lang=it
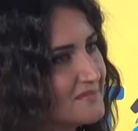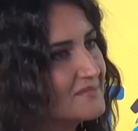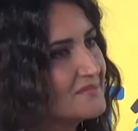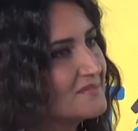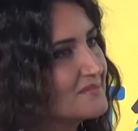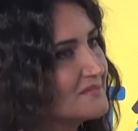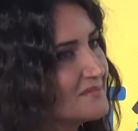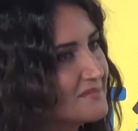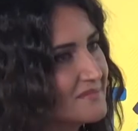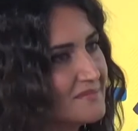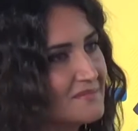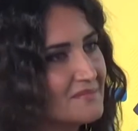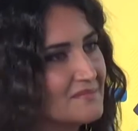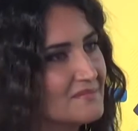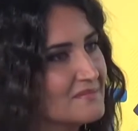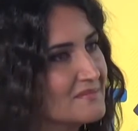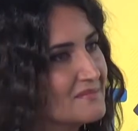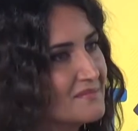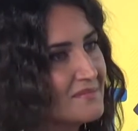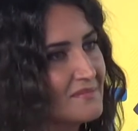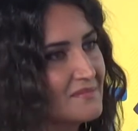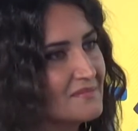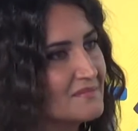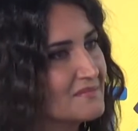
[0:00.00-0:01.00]
della
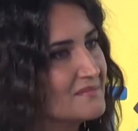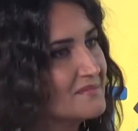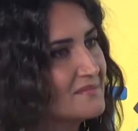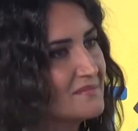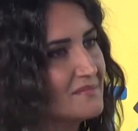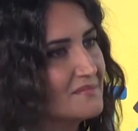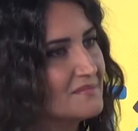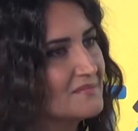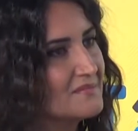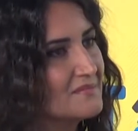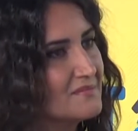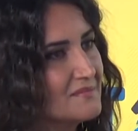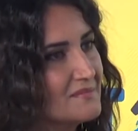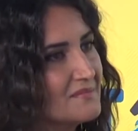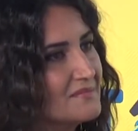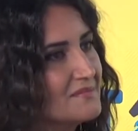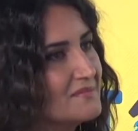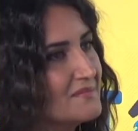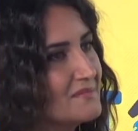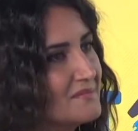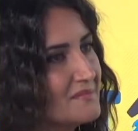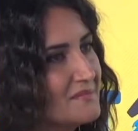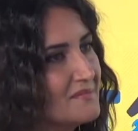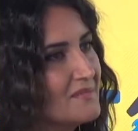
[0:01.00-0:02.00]
telefonia degli anni 90.
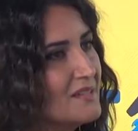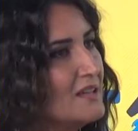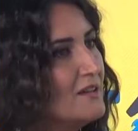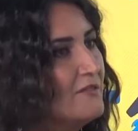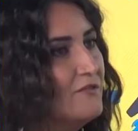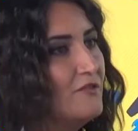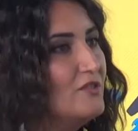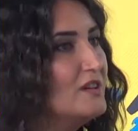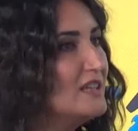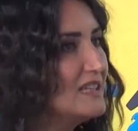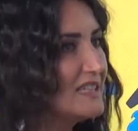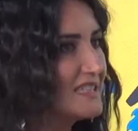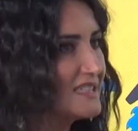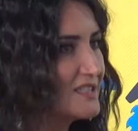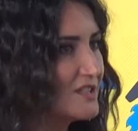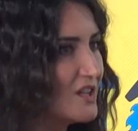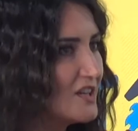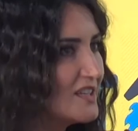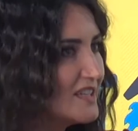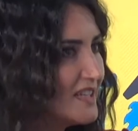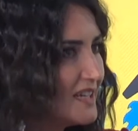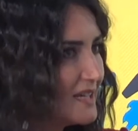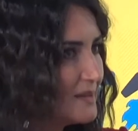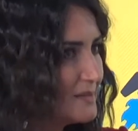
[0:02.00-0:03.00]
Mercato Voi molto... la
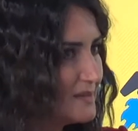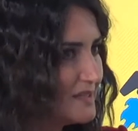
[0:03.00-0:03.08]
storia,